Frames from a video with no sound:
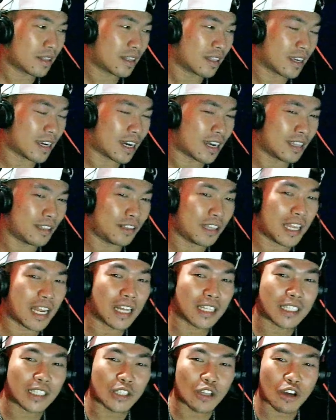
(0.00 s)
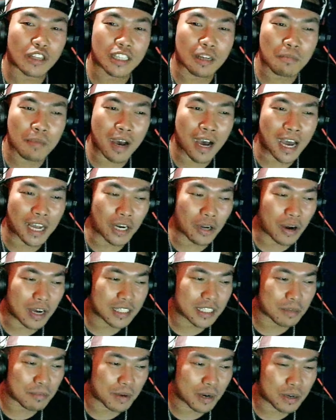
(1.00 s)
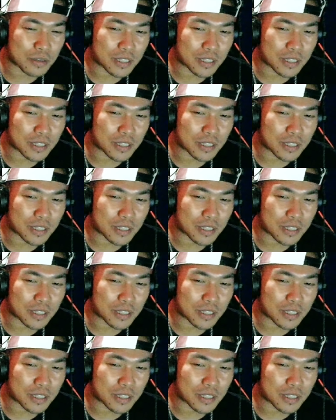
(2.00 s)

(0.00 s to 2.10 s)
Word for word: Uh, hindi lang to sa mga ano ha, sa mga